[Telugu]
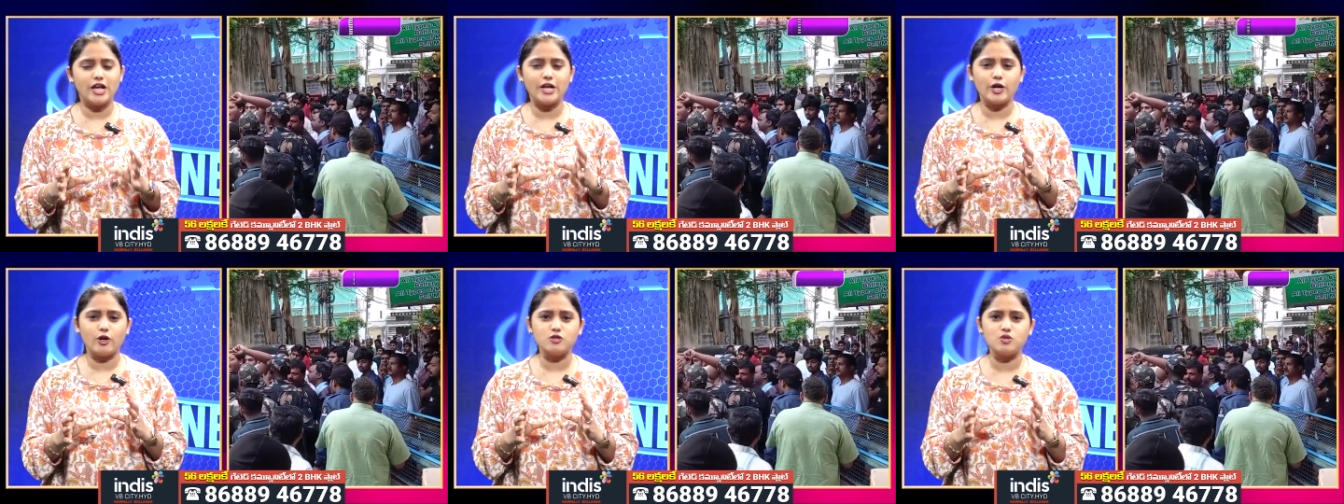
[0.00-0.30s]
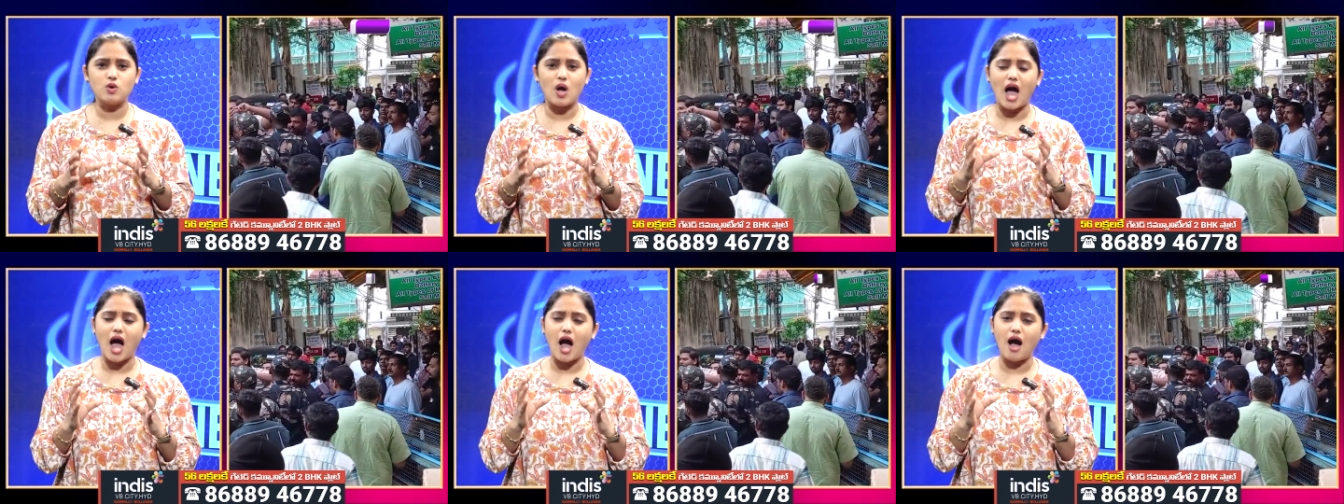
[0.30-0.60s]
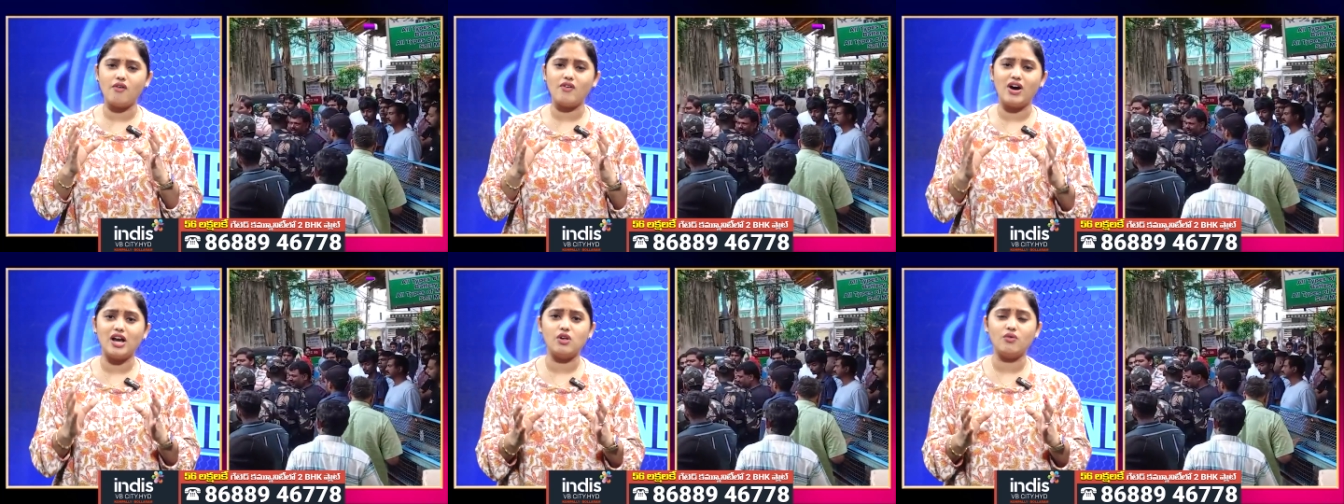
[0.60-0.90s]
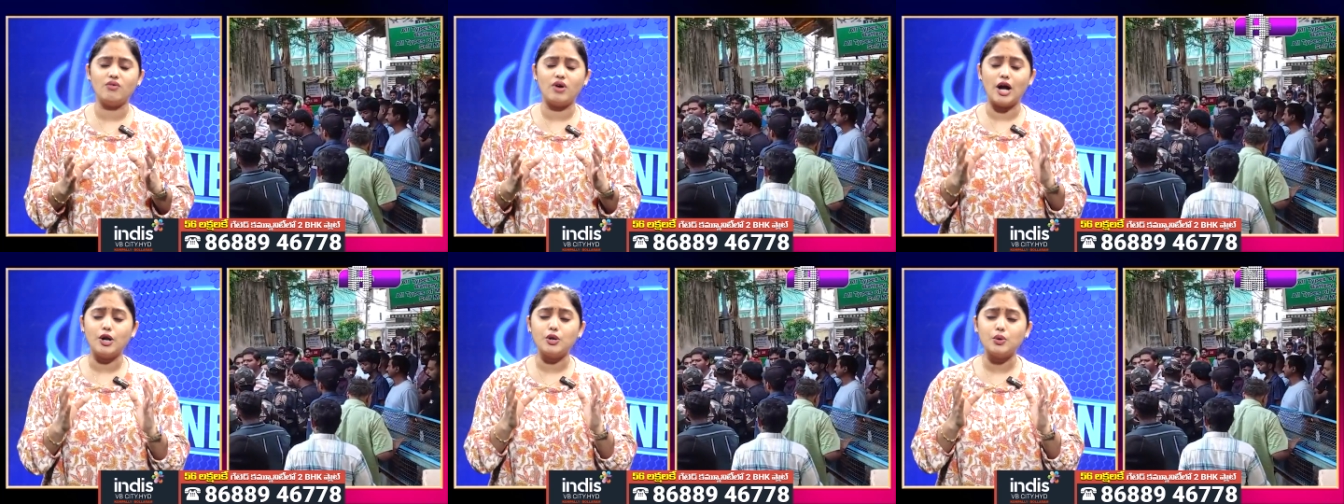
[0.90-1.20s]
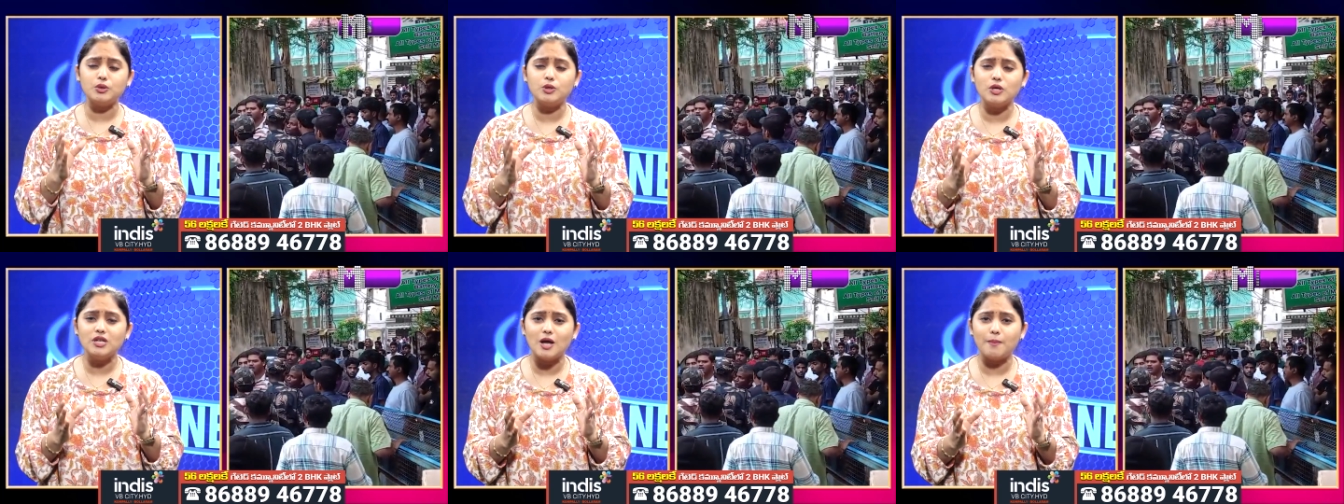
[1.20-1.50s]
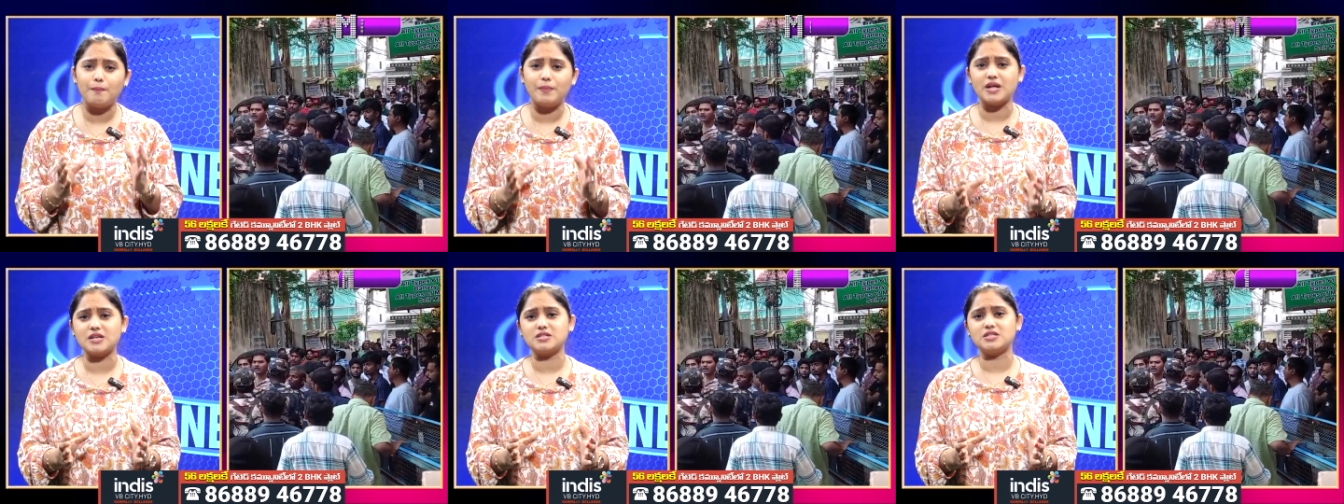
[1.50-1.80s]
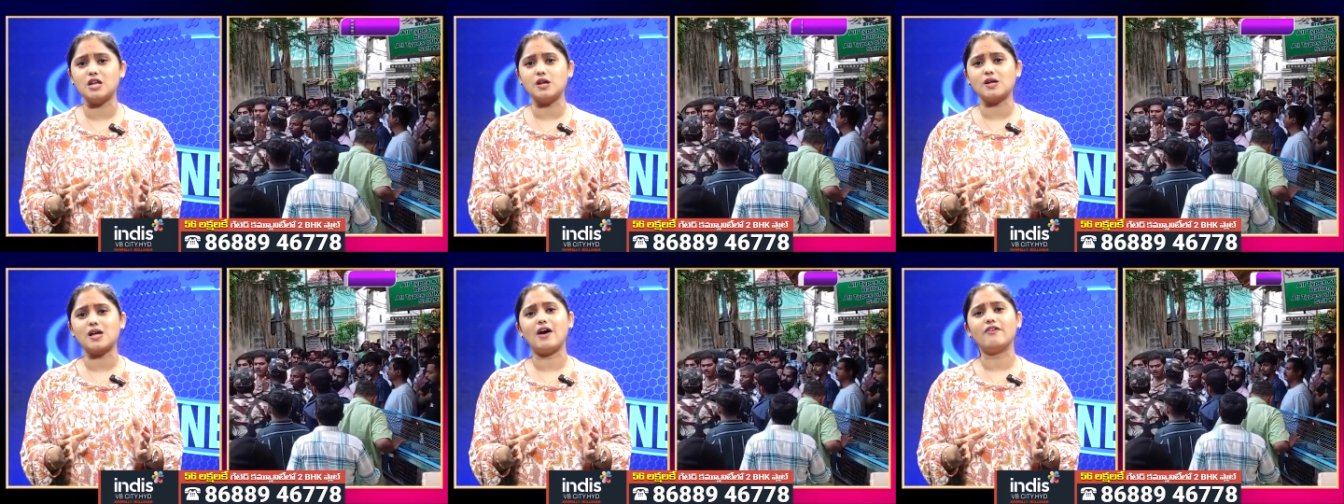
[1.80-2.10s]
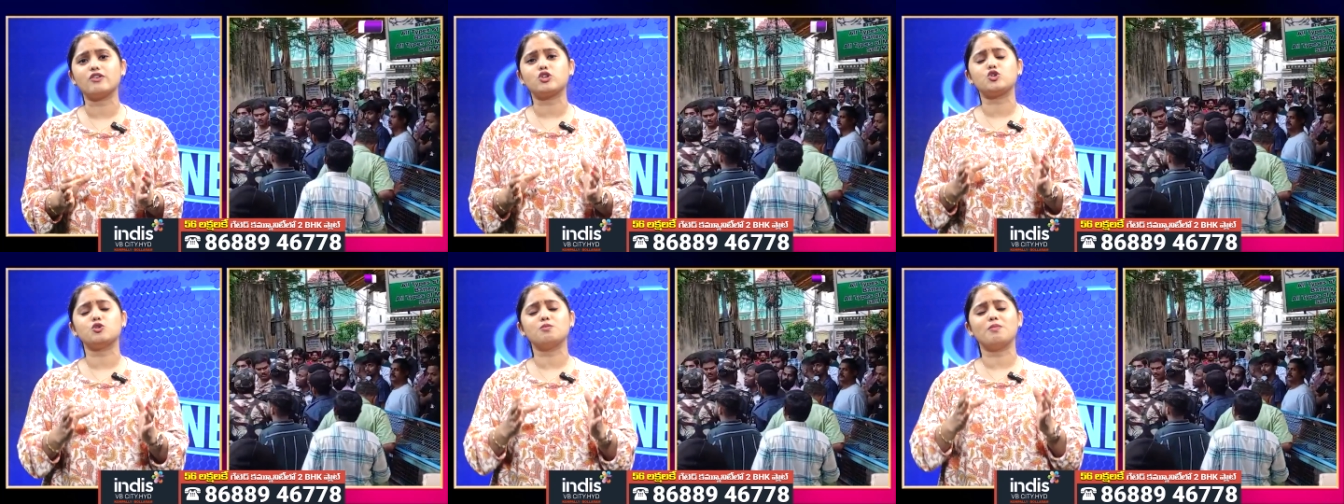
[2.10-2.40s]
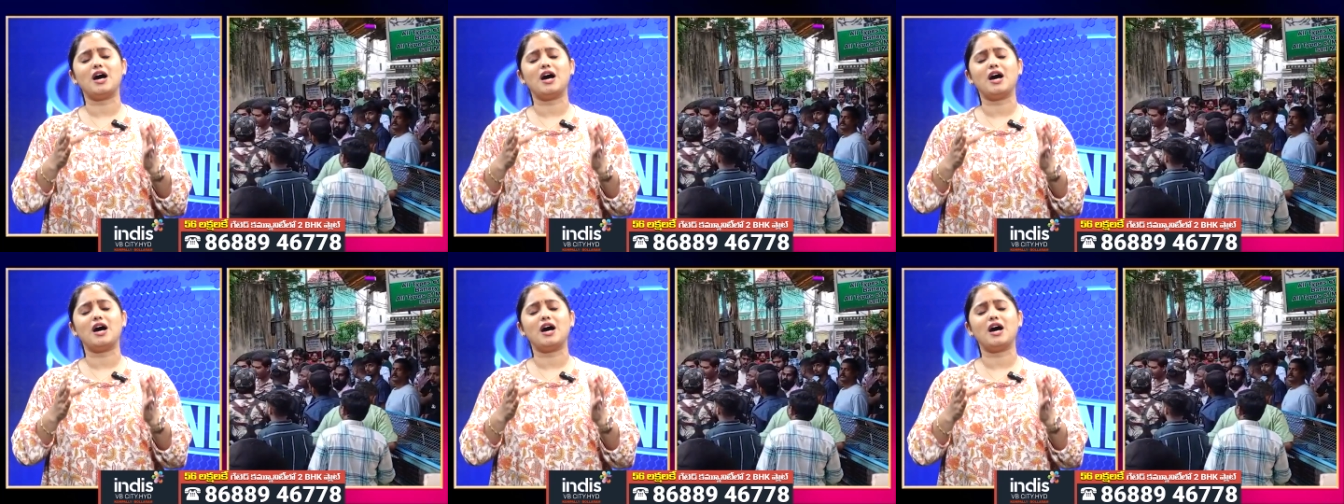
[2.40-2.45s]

ఈరోజు ఆ వాళ్ళు అడుగుతున్న ప్రశ్నలు కావచ్చు